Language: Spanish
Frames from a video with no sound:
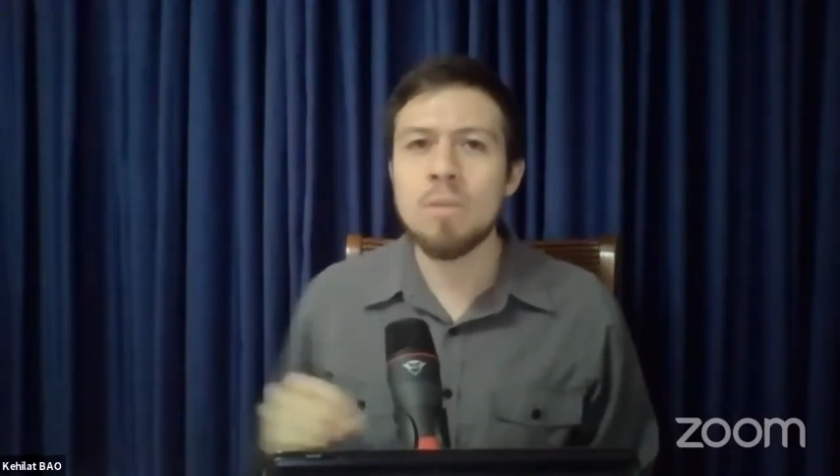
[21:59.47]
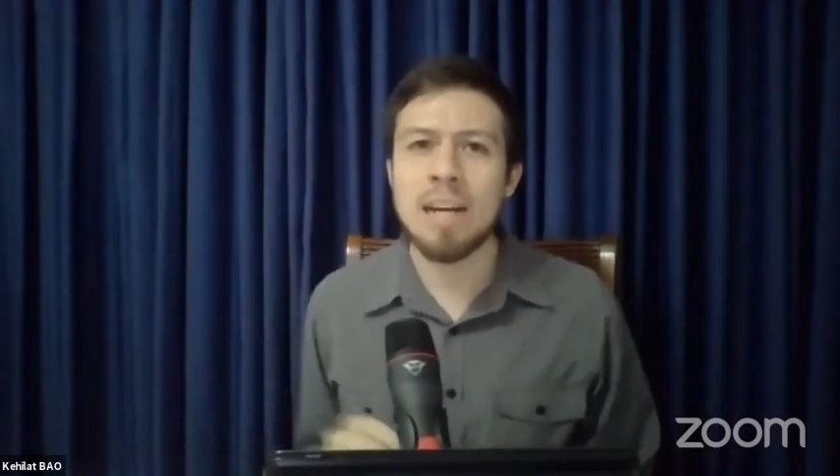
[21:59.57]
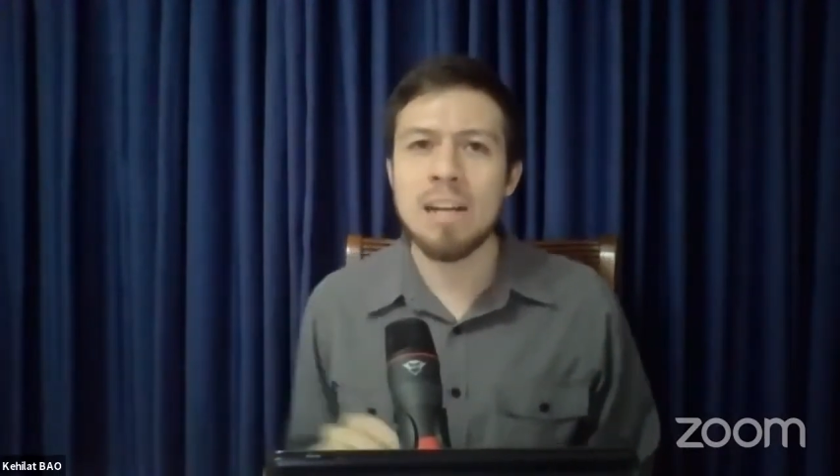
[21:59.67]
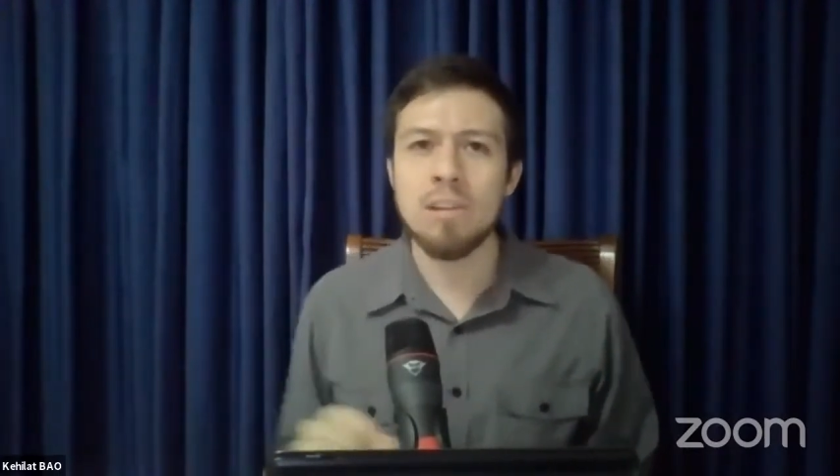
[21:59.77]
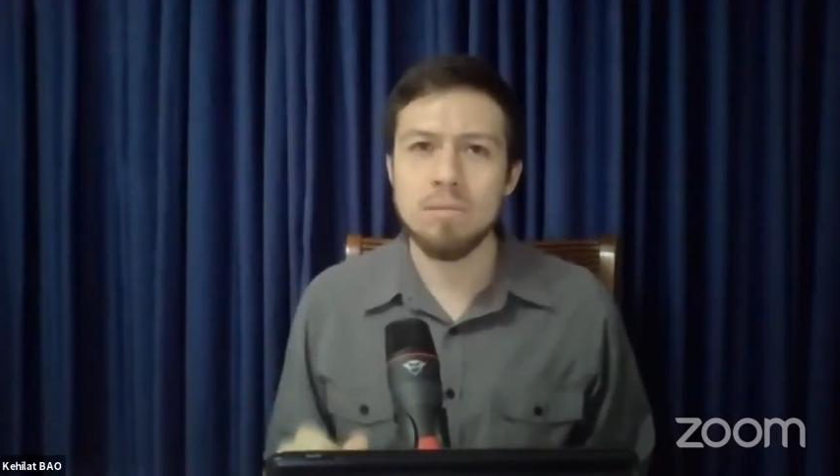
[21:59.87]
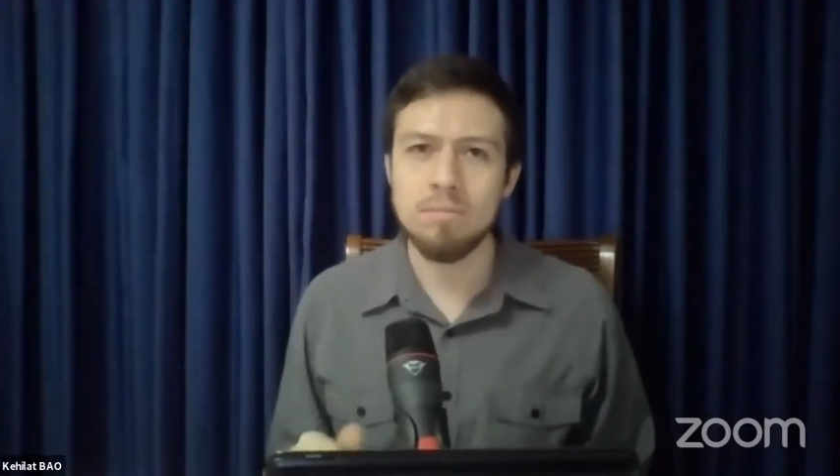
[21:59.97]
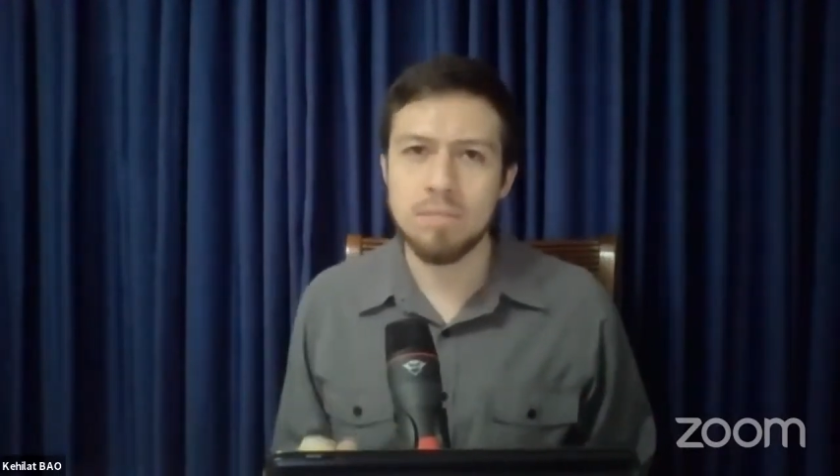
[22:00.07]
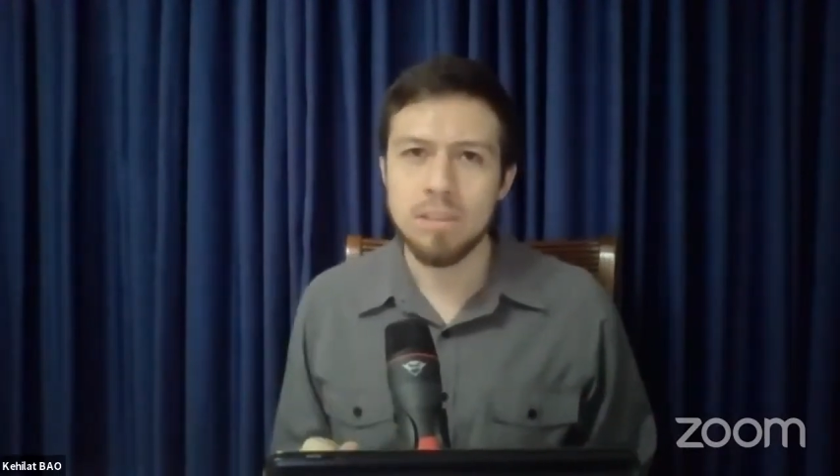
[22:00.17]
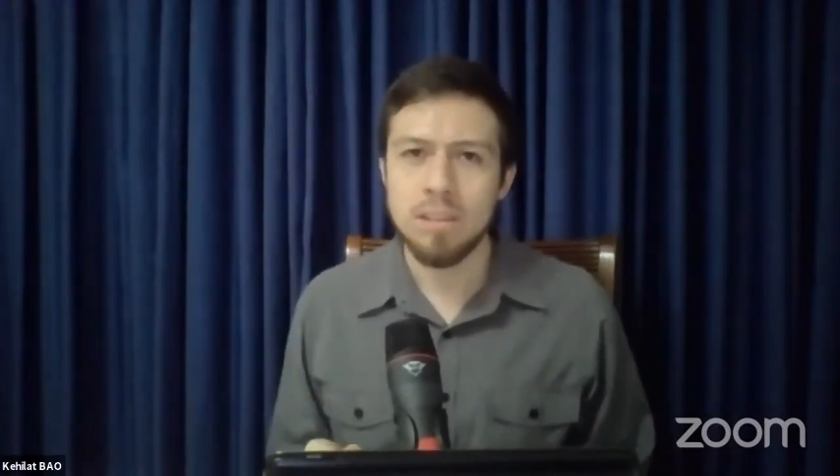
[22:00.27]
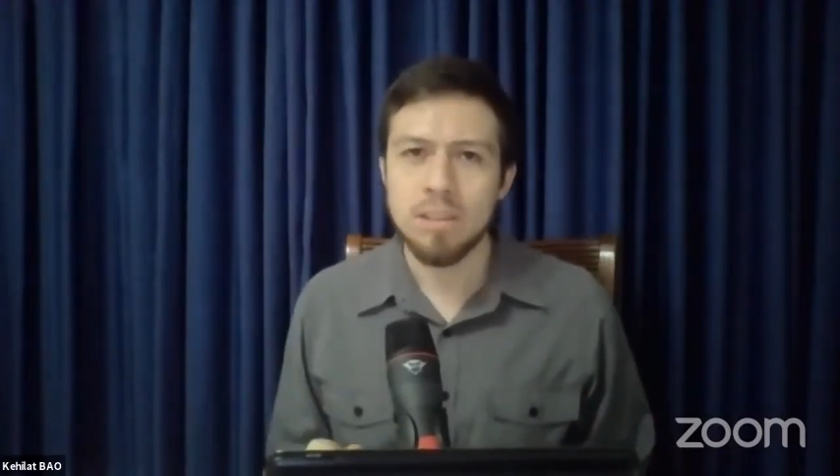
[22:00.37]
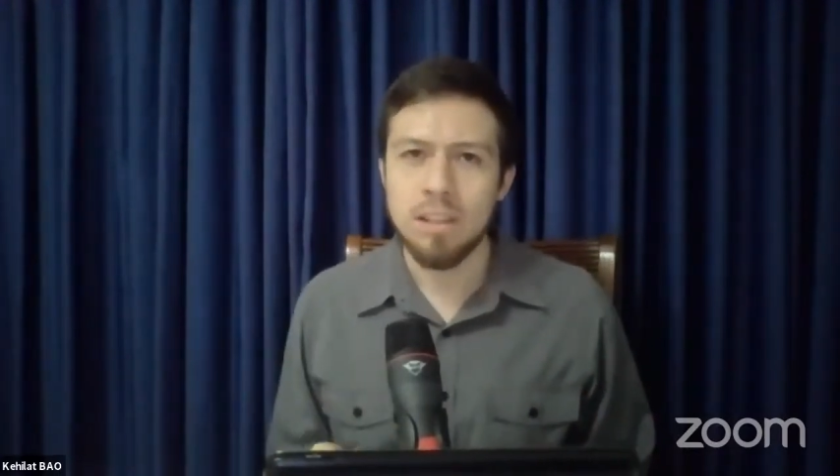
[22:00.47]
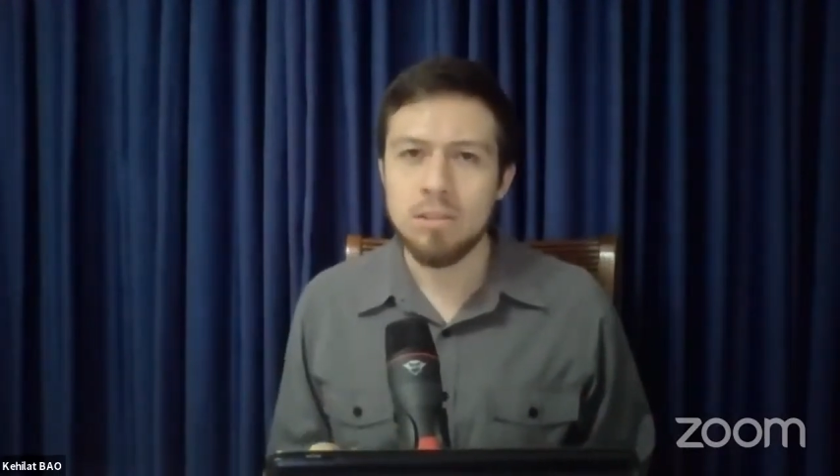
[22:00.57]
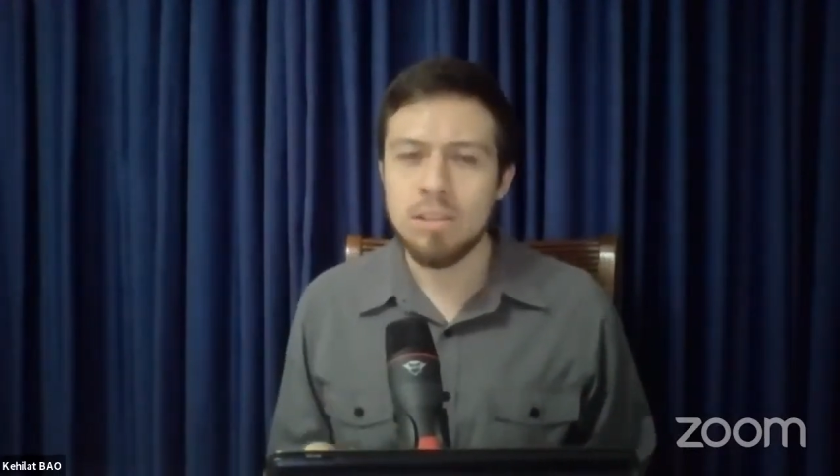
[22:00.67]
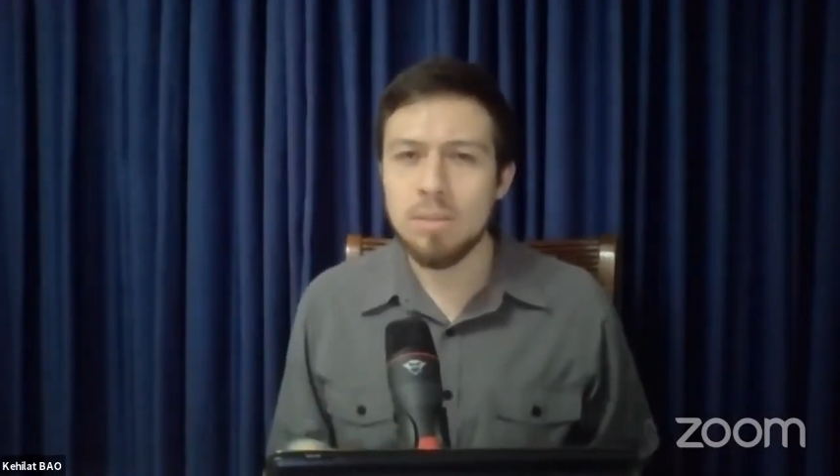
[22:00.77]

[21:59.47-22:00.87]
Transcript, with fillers: malo. Entonces